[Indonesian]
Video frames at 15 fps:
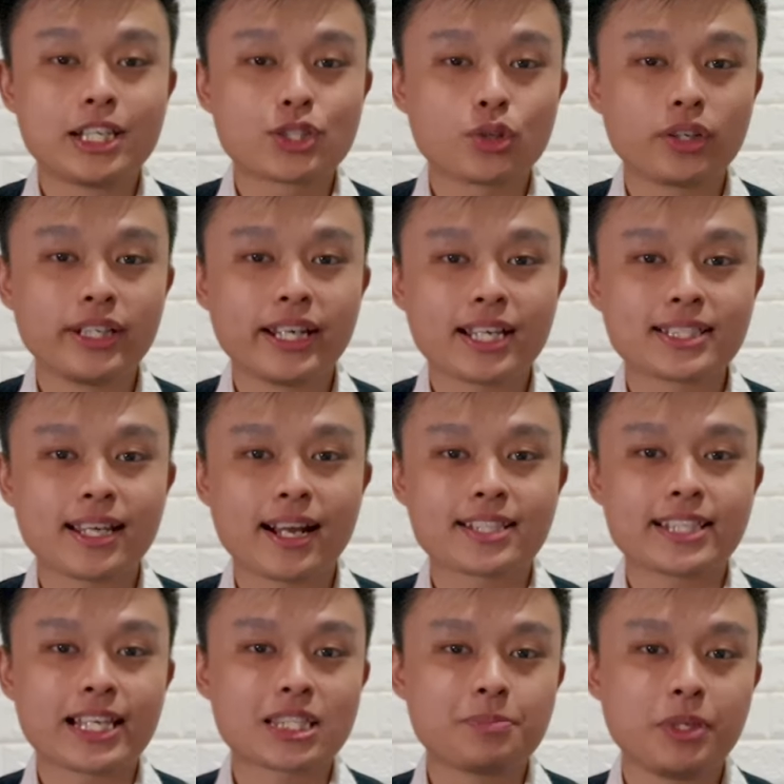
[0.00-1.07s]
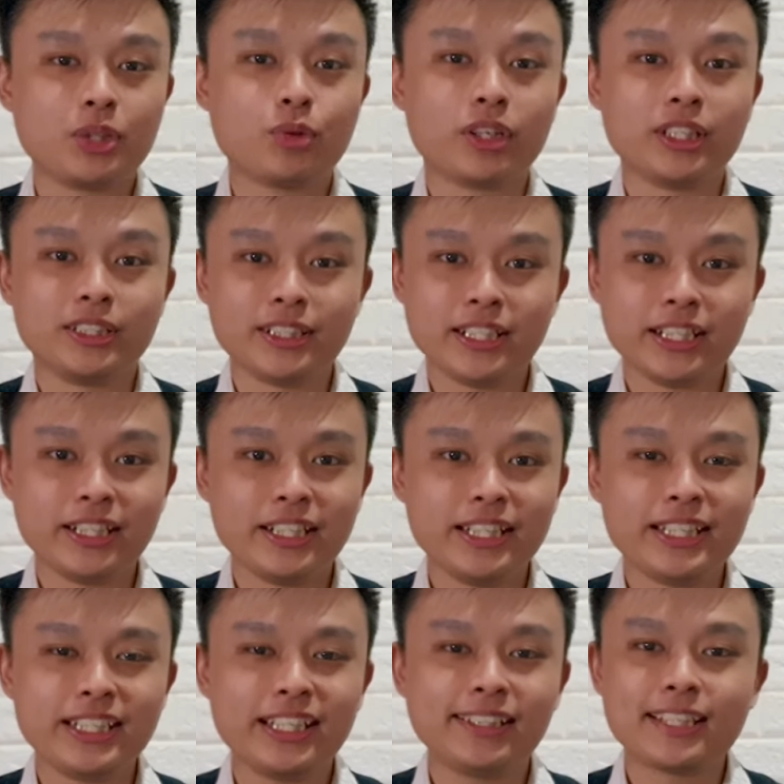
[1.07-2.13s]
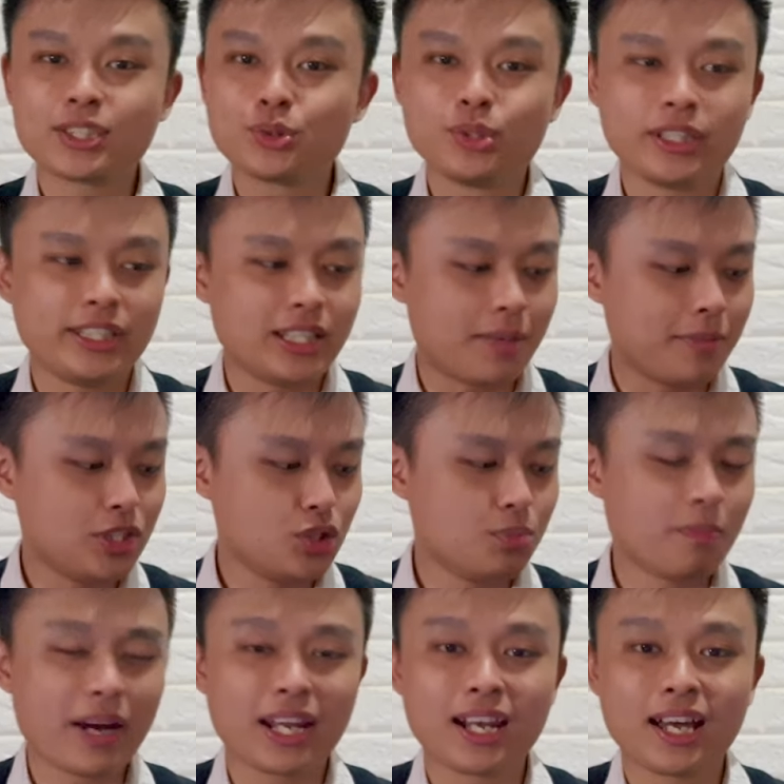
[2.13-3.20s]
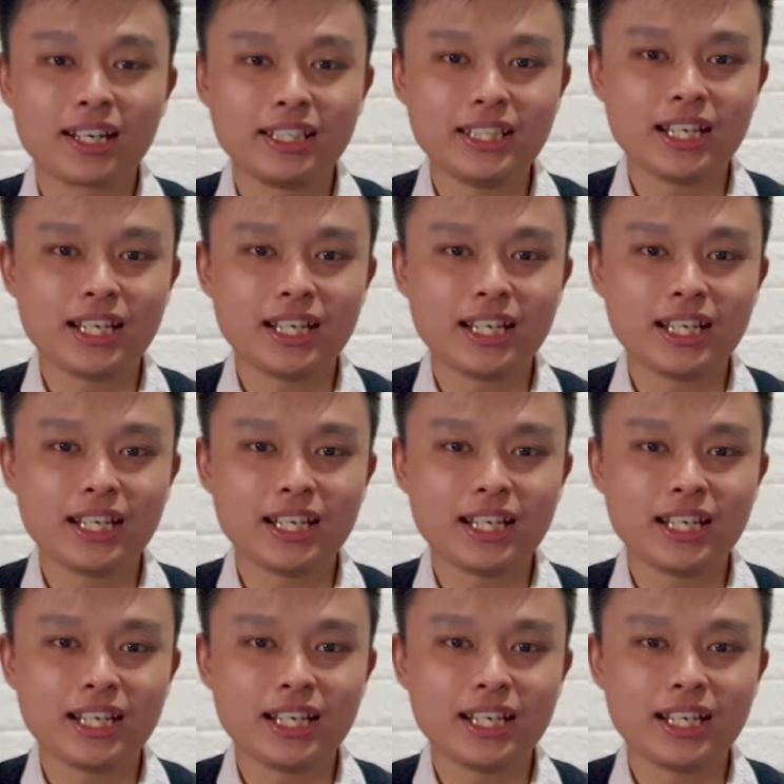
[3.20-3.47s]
Sony SRS XB23 ini kita sudah tidak menjumpai lagi